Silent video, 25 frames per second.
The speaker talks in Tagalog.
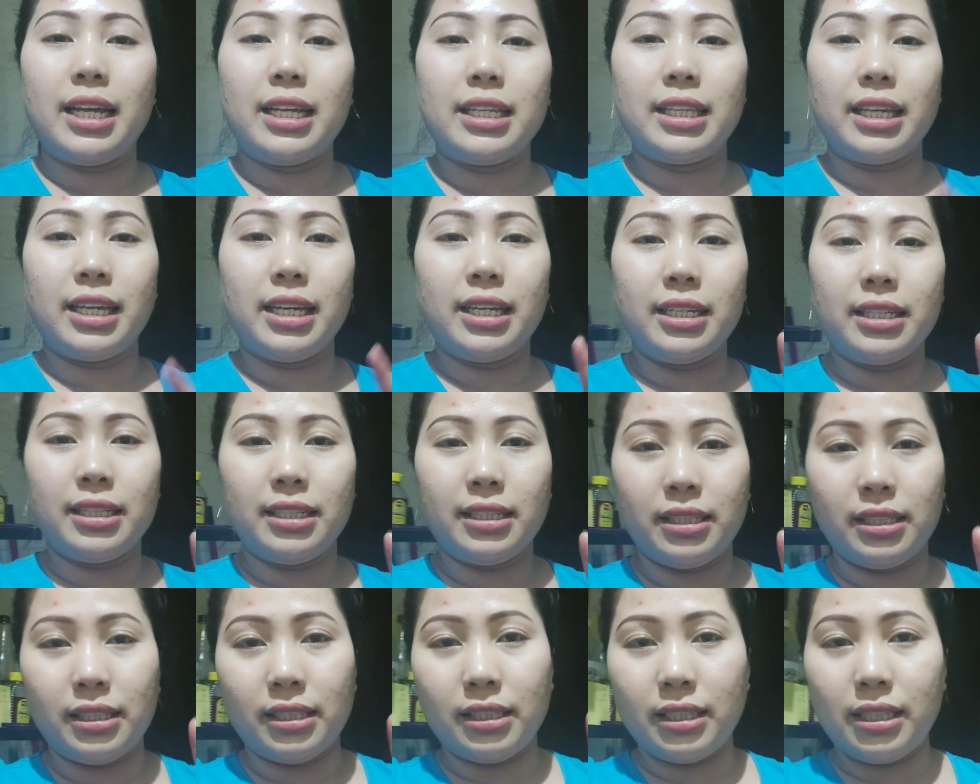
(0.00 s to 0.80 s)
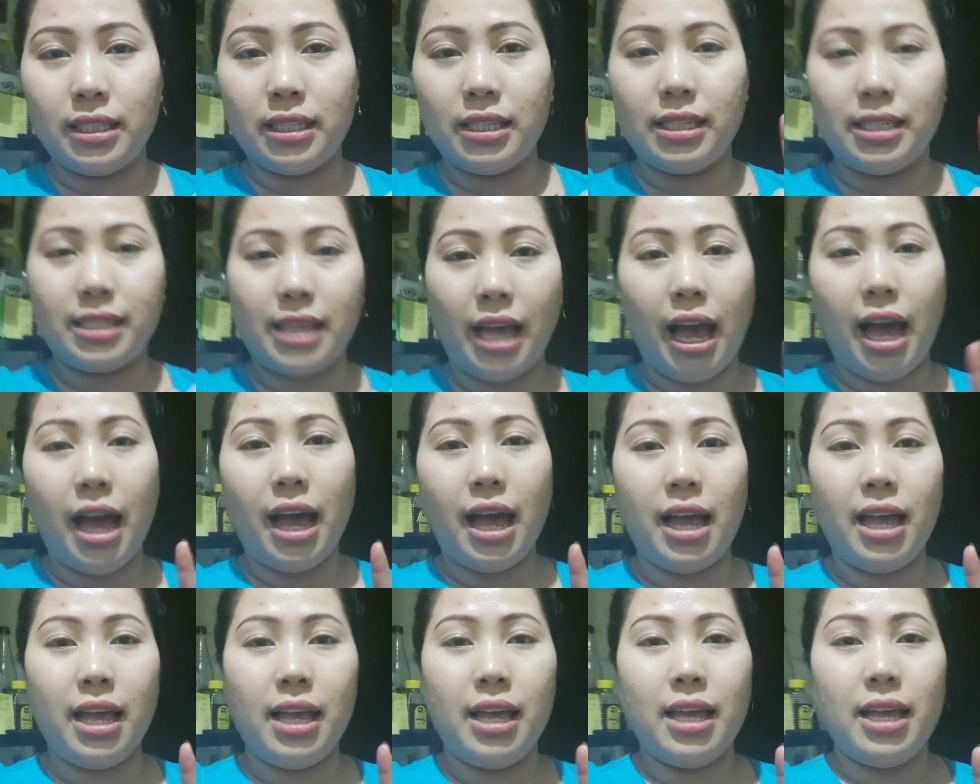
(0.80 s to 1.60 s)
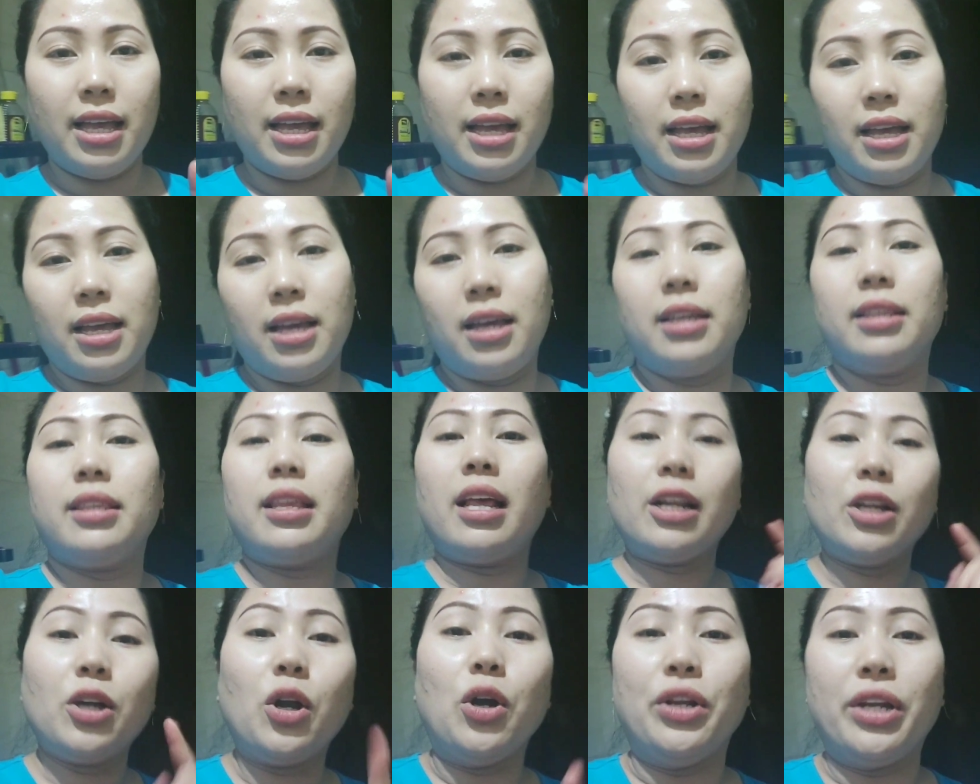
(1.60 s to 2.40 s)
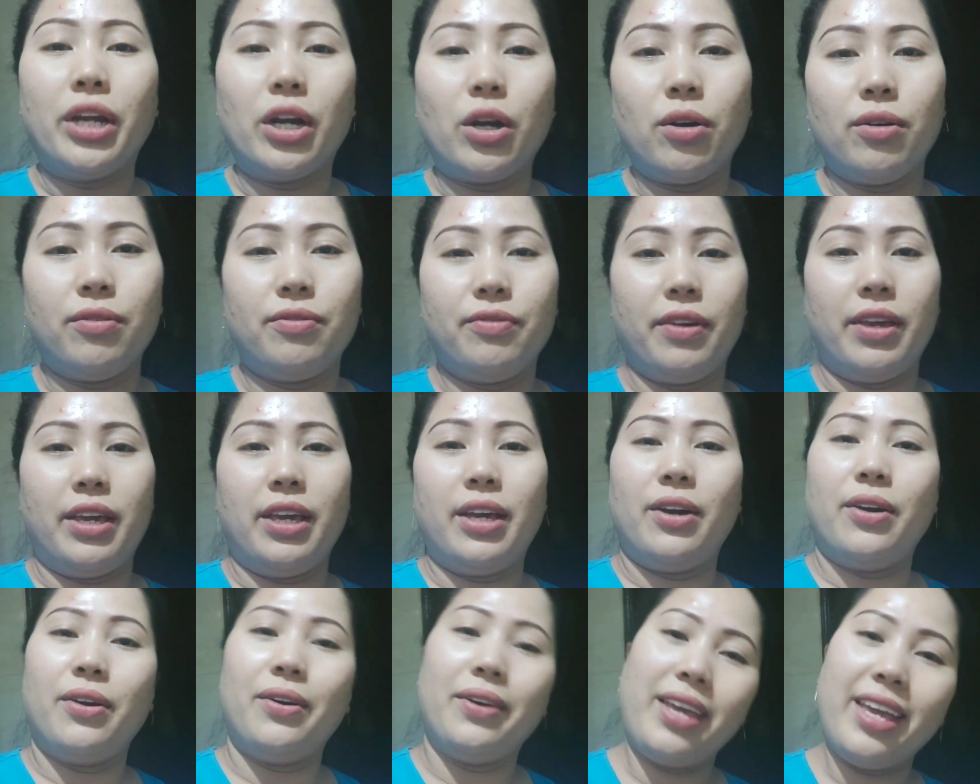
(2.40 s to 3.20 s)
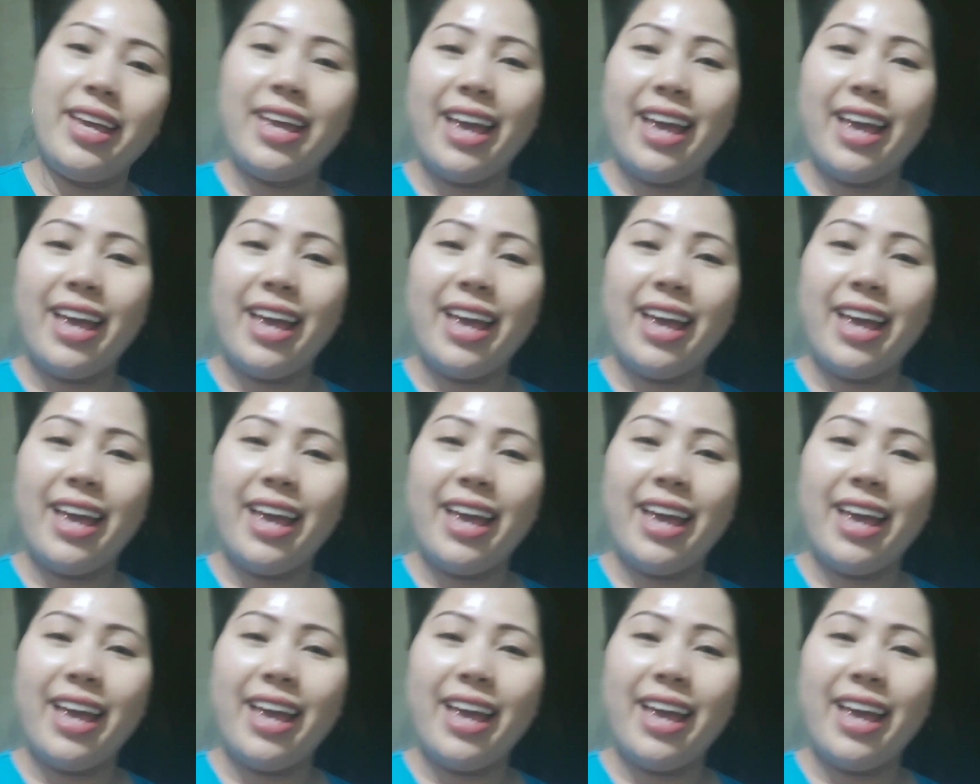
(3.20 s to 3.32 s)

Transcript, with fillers: natin sa Dalgona Coffee. Okay,